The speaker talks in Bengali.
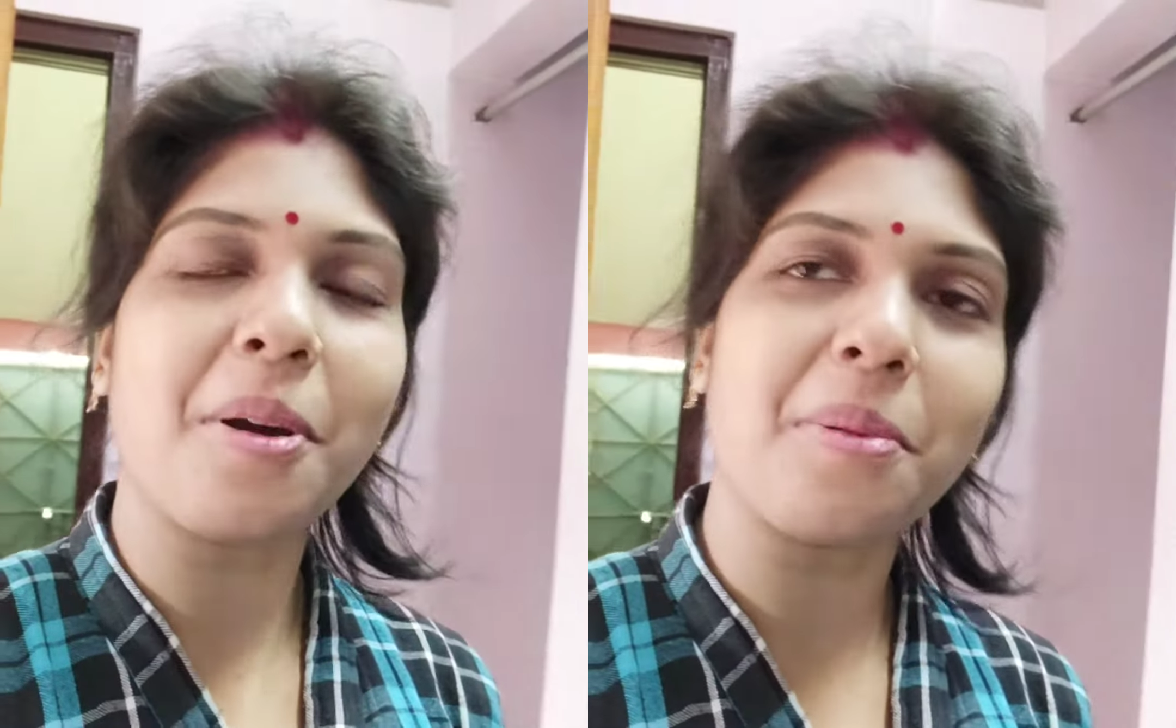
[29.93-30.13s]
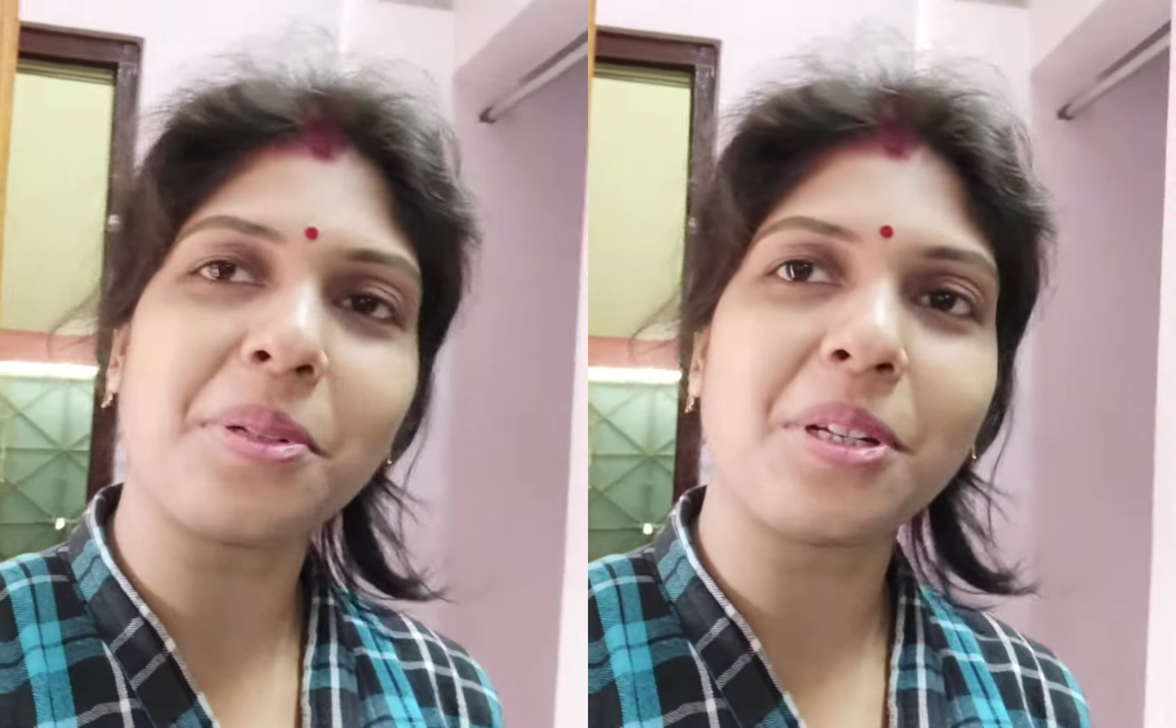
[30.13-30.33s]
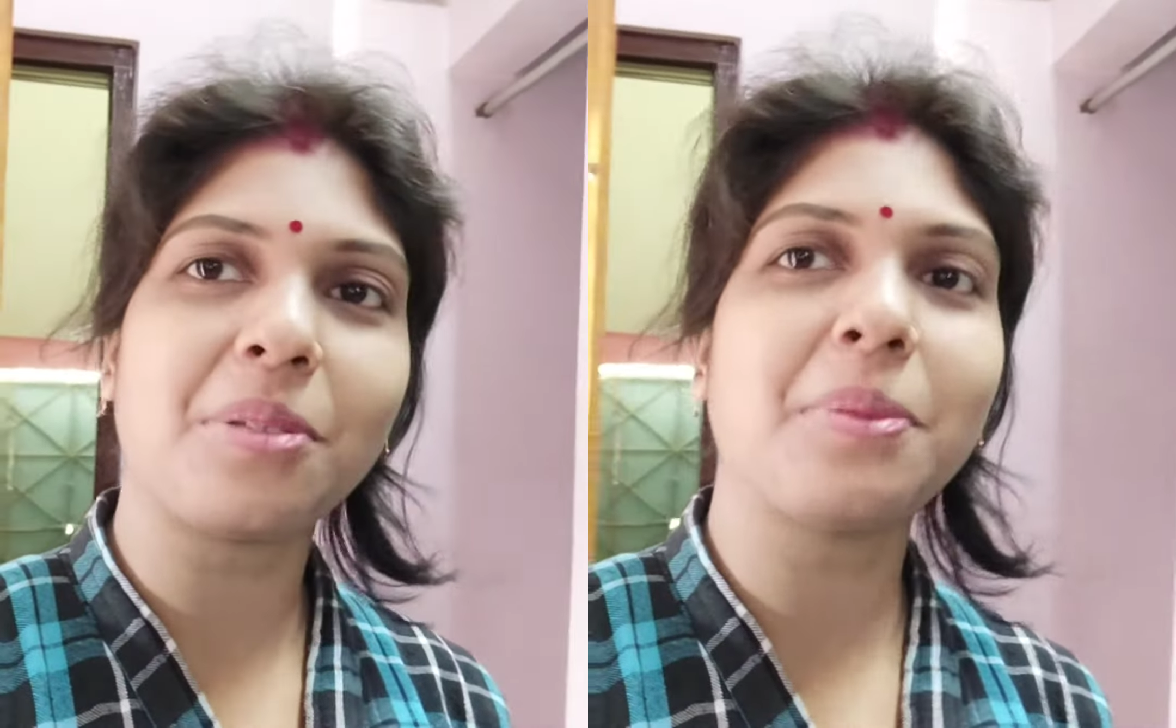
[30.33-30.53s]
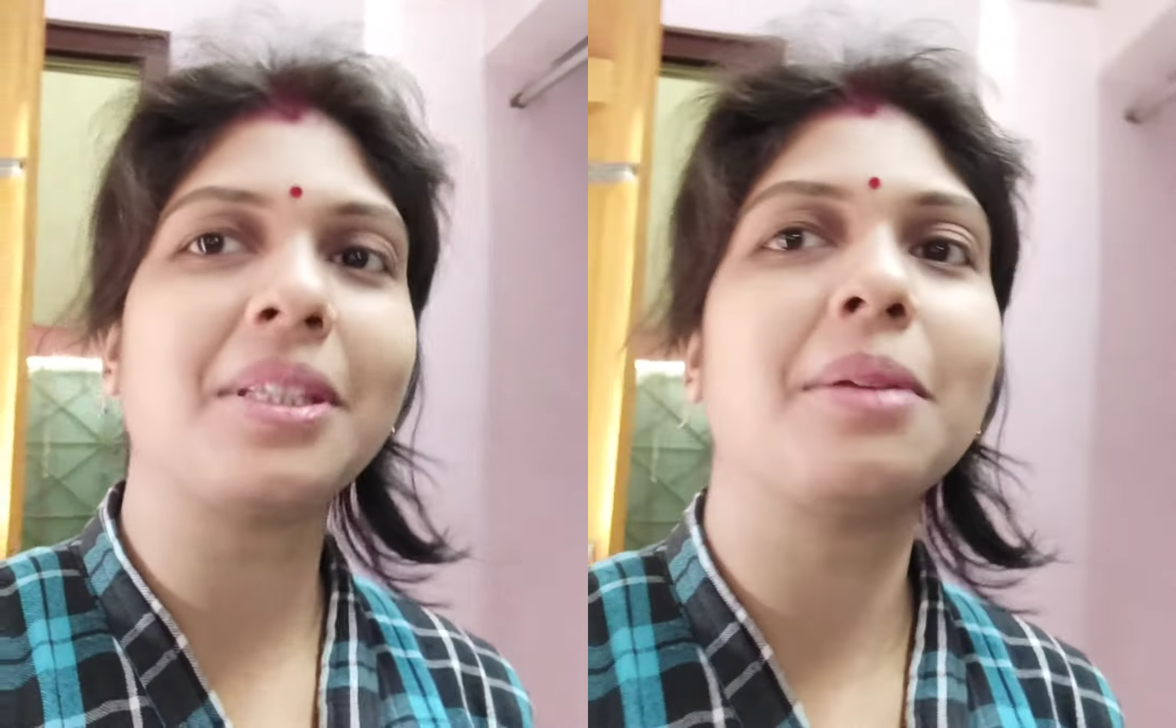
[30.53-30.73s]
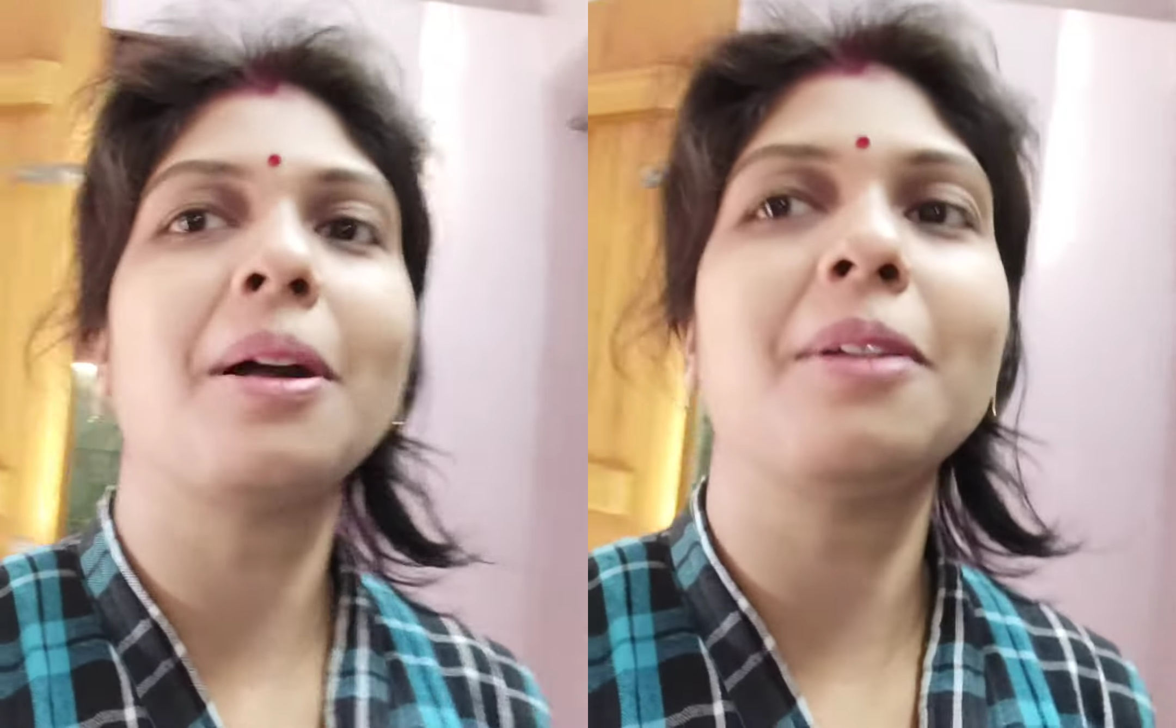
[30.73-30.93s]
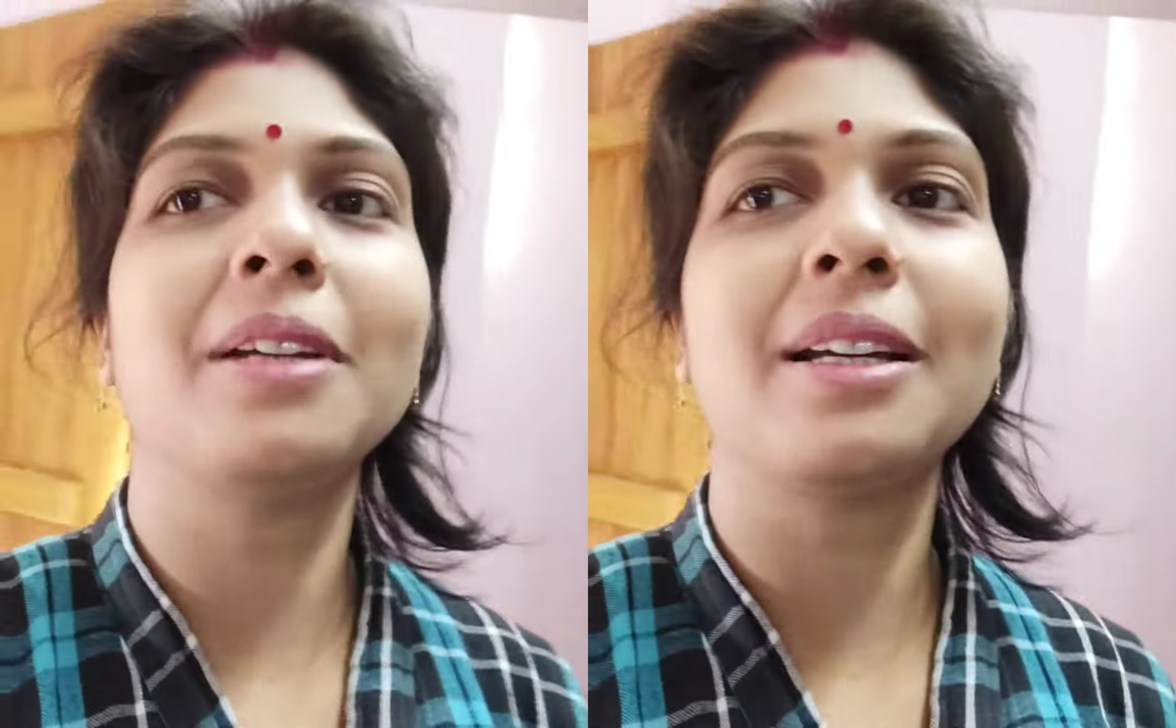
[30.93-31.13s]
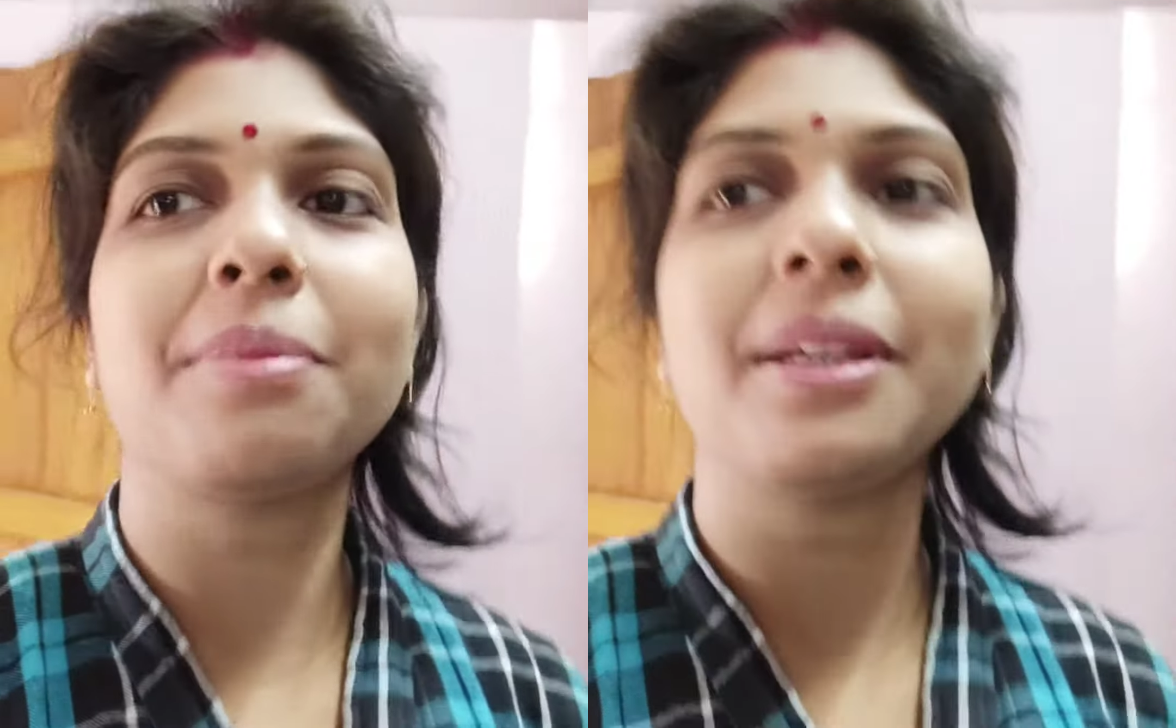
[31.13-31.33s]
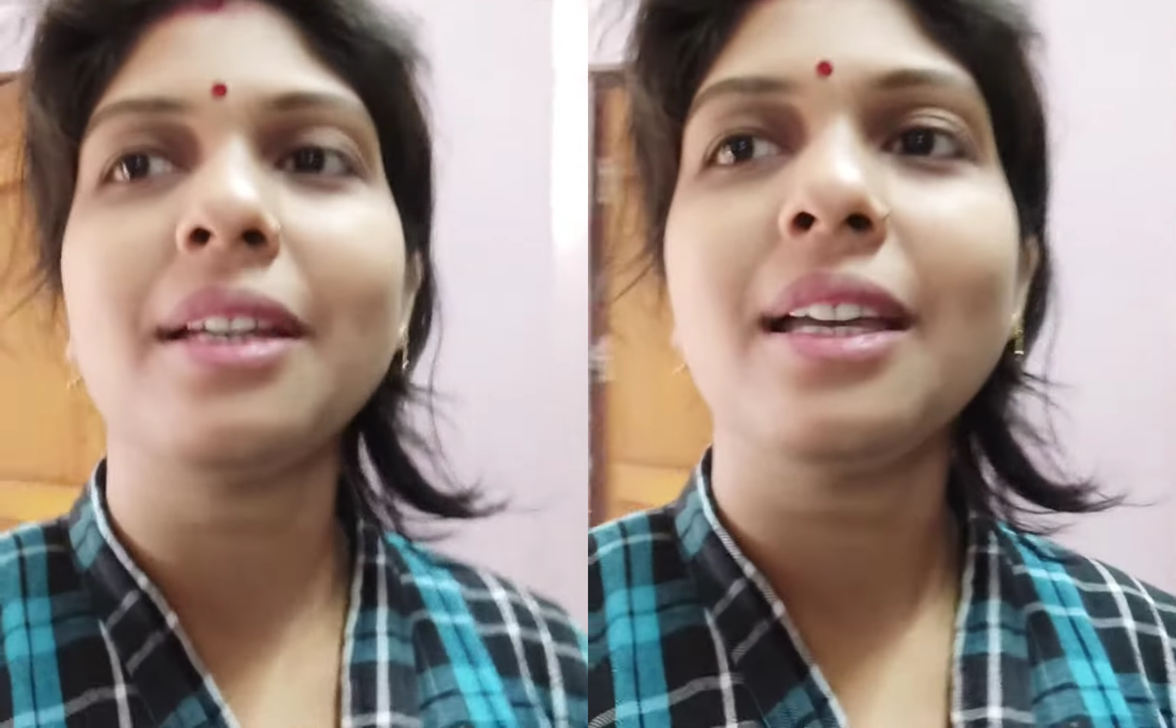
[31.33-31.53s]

অবশ্যই তোমাদের ভালো লাগবে